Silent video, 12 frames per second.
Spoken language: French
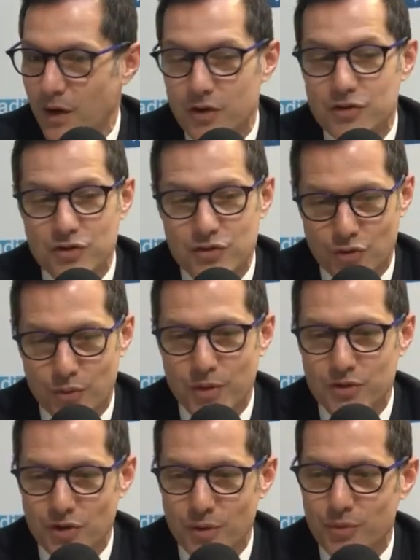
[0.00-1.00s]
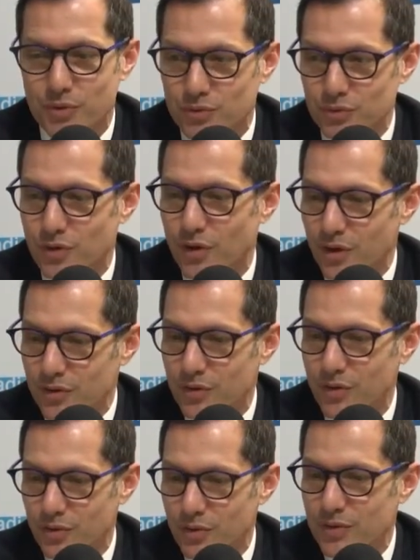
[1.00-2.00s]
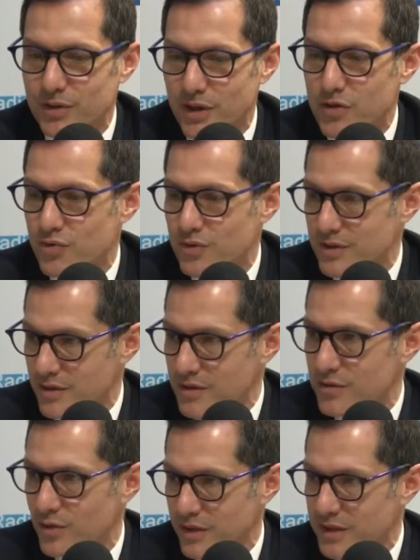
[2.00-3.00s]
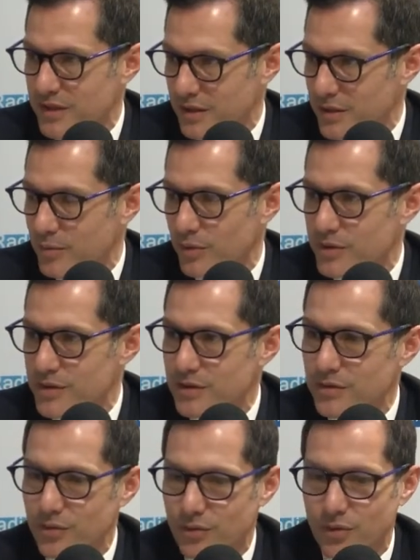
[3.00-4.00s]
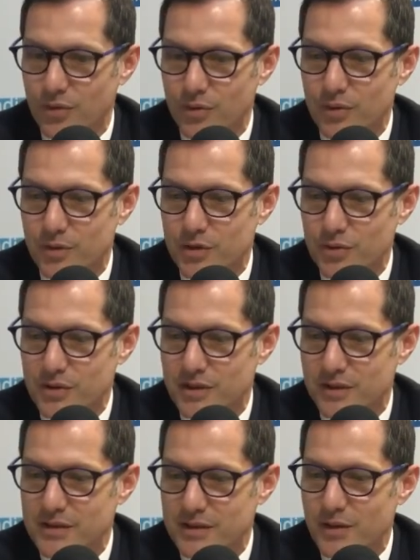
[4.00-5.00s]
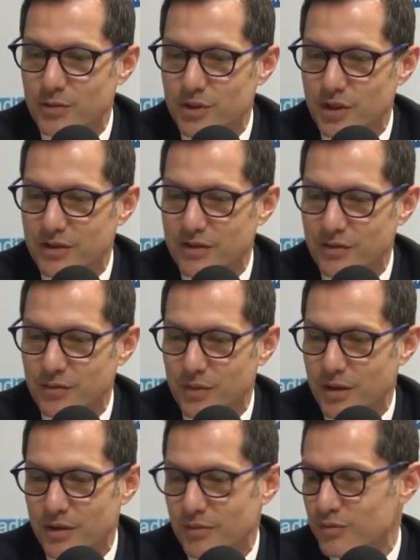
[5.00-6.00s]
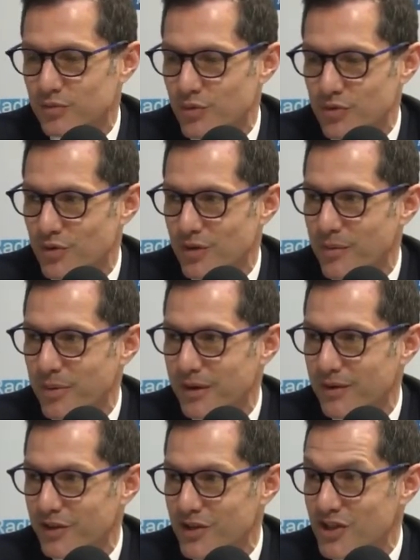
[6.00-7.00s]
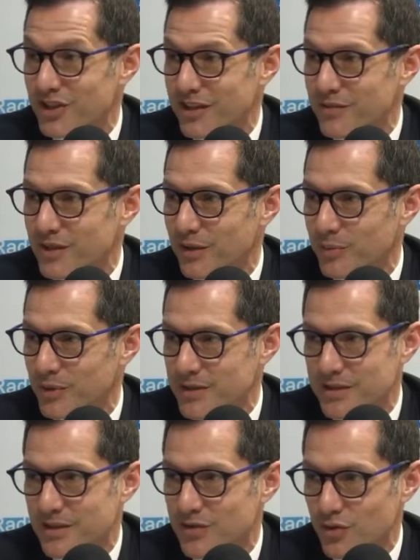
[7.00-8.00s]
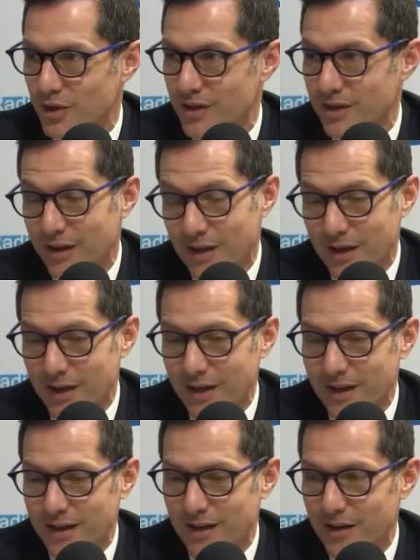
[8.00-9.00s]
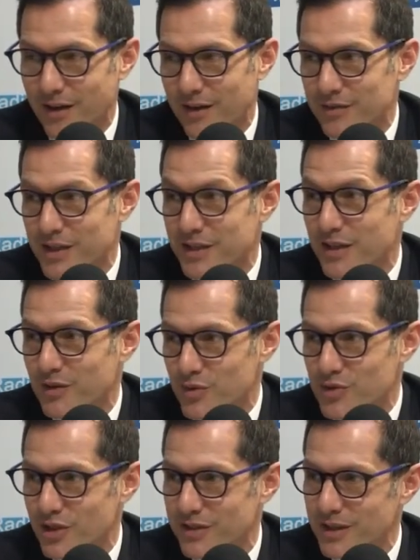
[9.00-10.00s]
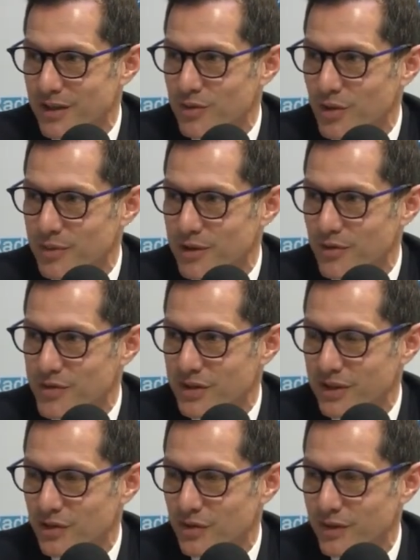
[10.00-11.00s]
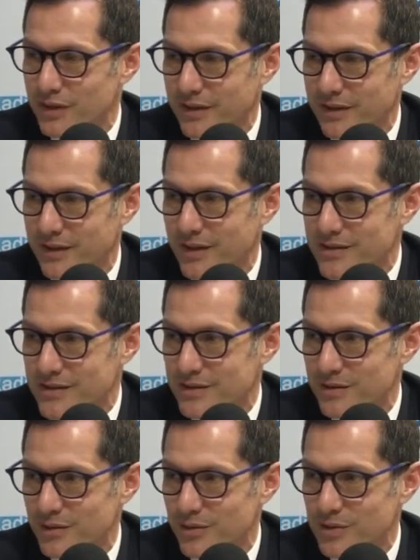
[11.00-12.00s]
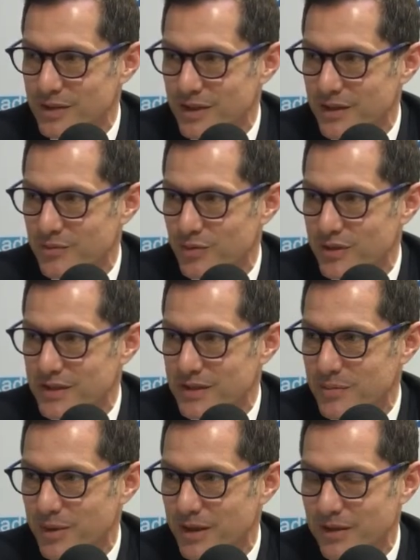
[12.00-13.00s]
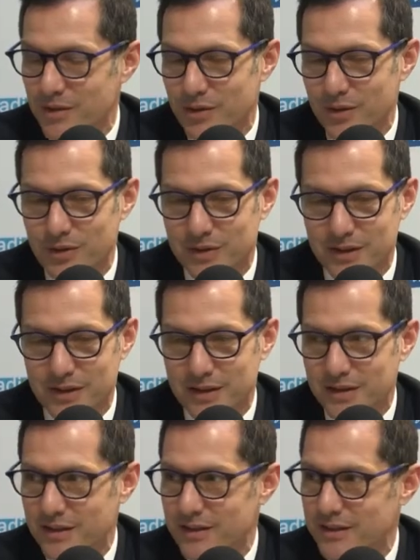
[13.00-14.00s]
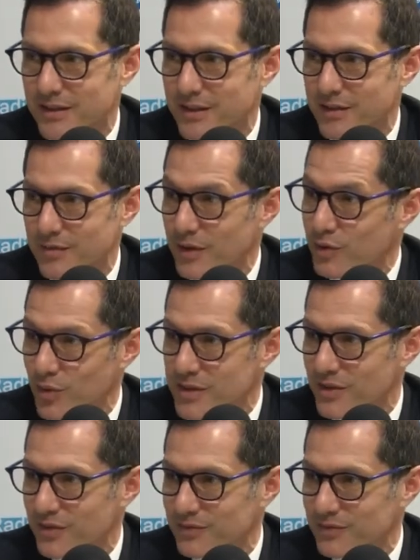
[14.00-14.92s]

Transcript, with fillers: ah si, sûrement que c'est un peu le goût de l'ordre, euh, oui, de la justice, de l'équilibre aussi. Donc euh, oui, bien sûr, c'était ça l'objectif. Mais euh, je me suis après engagé très vite en politique. Je suis un, vieil élu, j'ai été élu en 1995 conseiller municipal. vous aviez quoi, 23 ans.